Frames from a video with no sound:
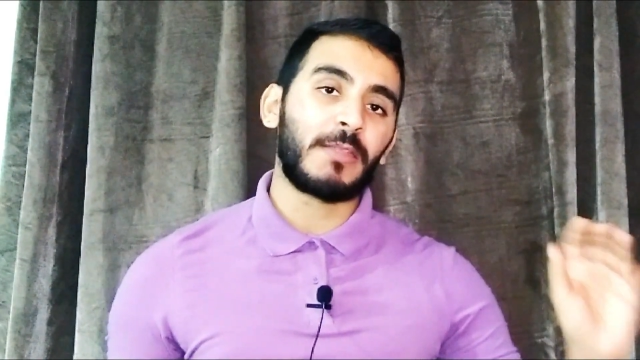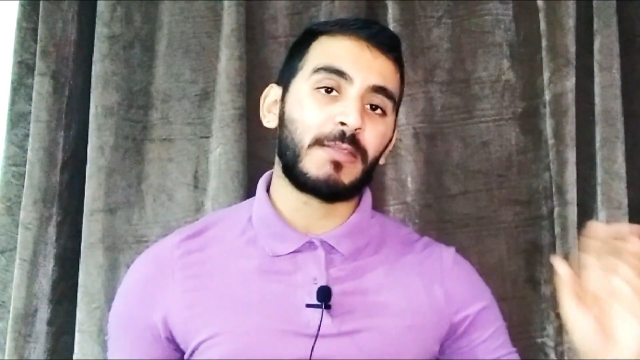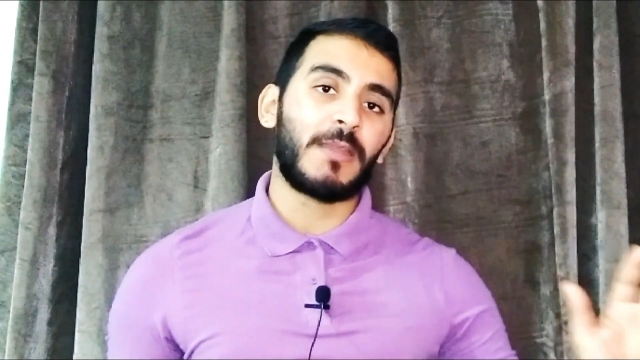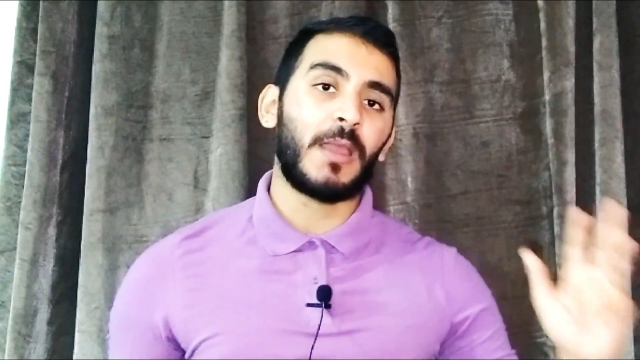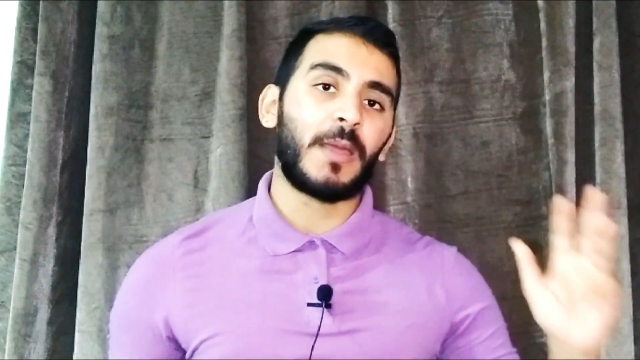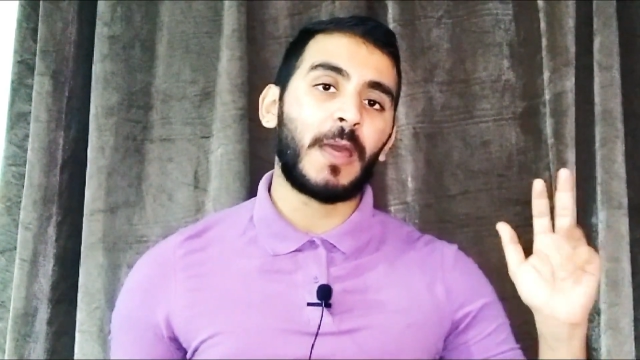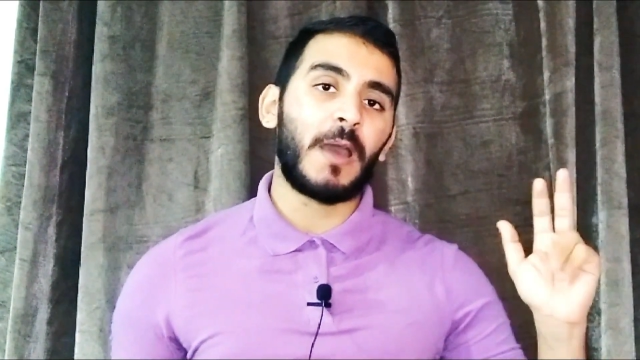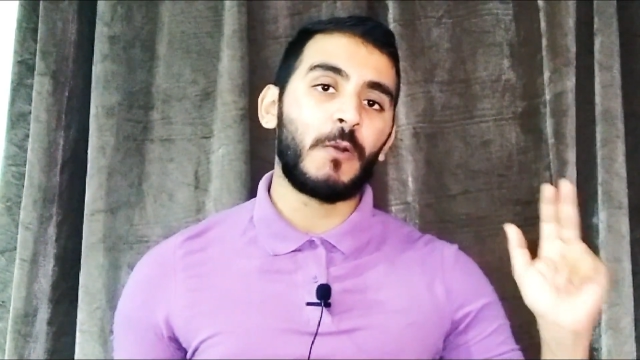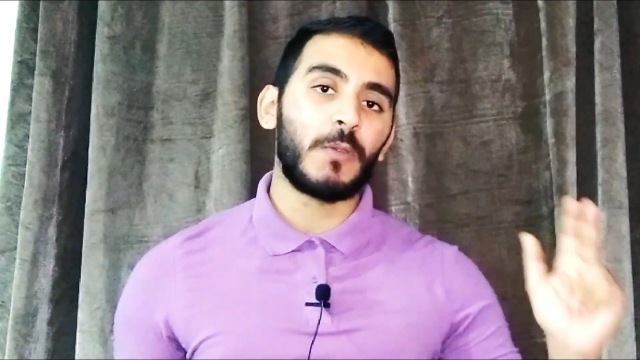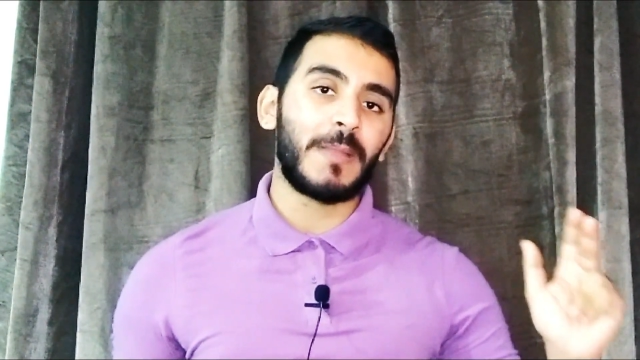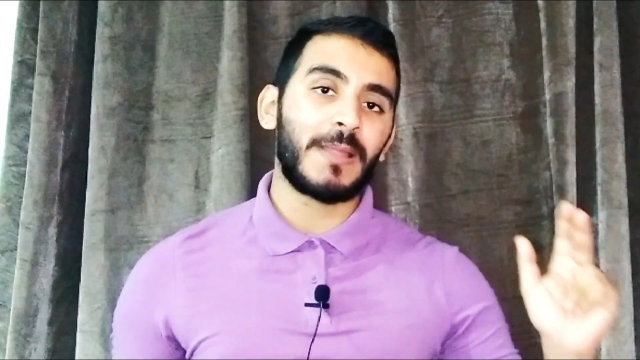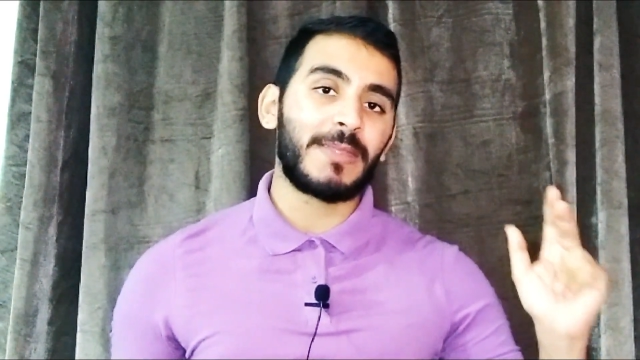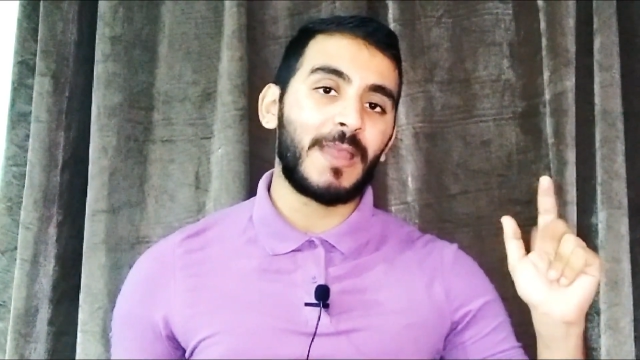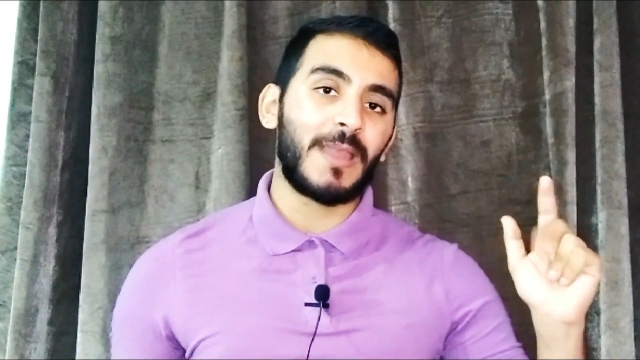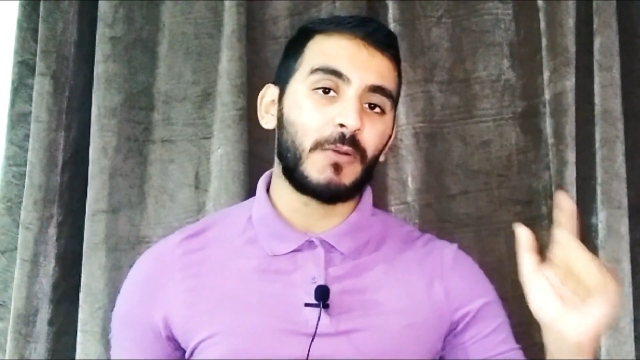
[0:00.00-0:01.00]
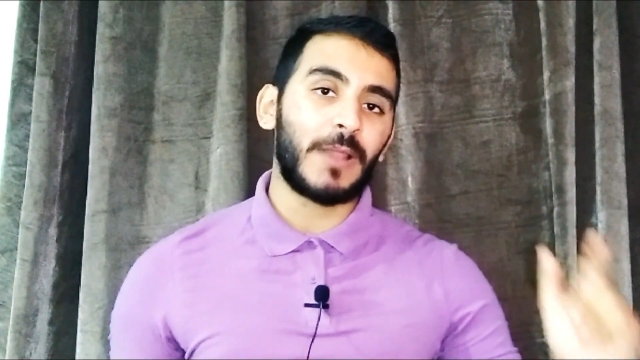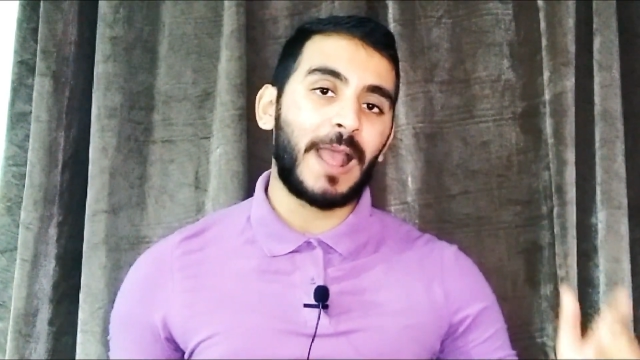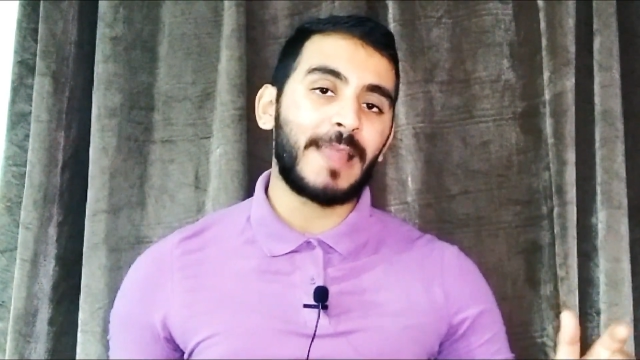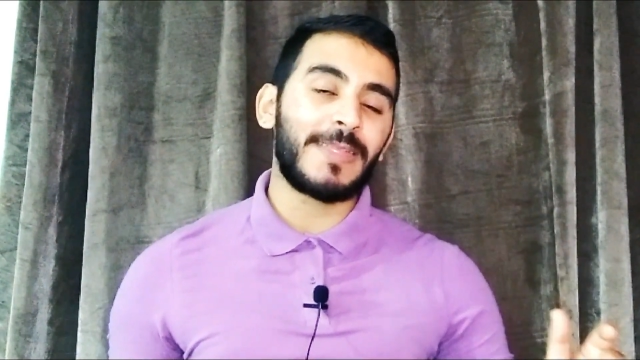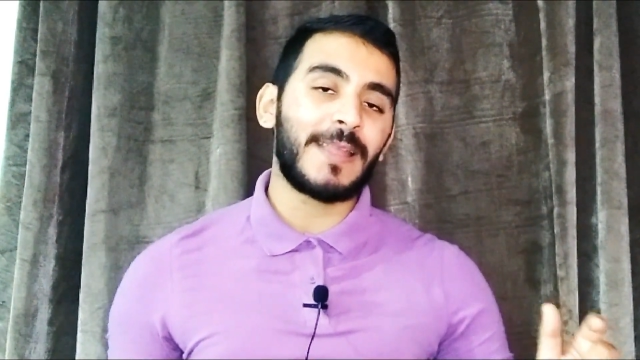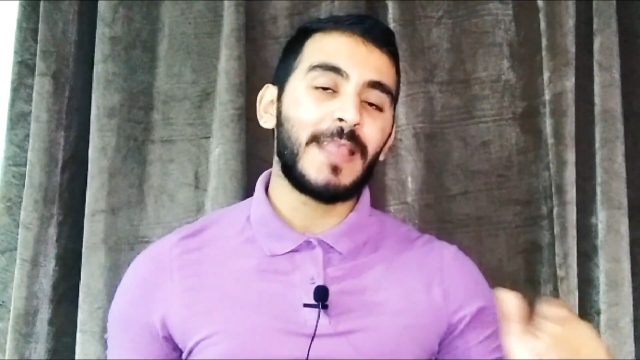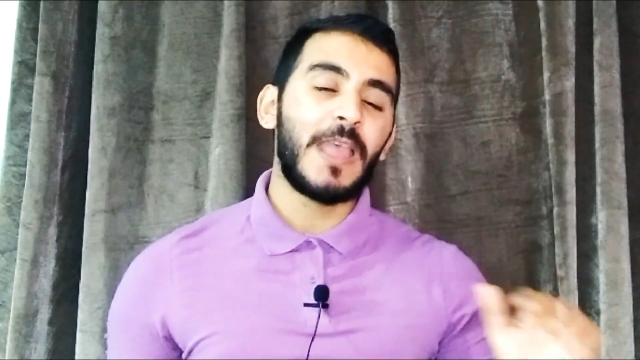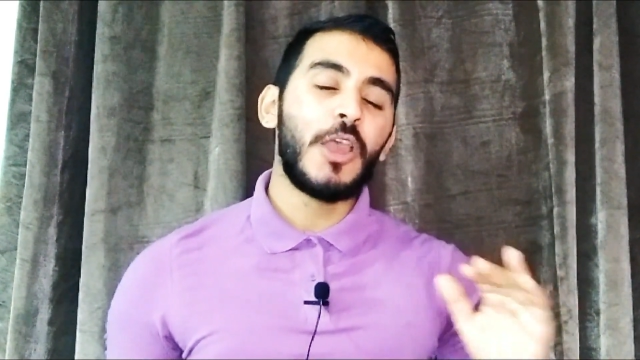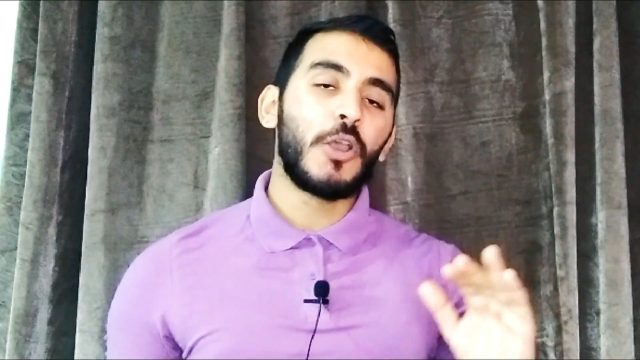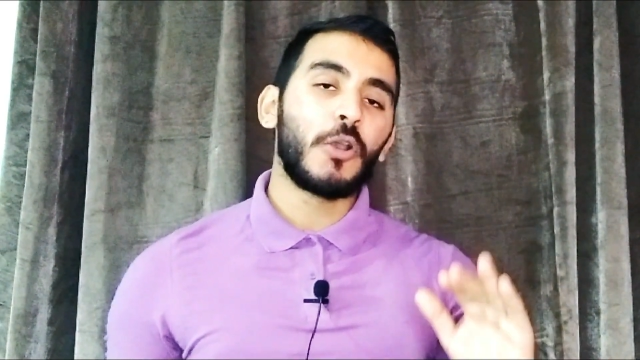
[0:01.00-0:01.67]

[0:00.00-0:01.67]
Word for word: السحر او المس او الحسد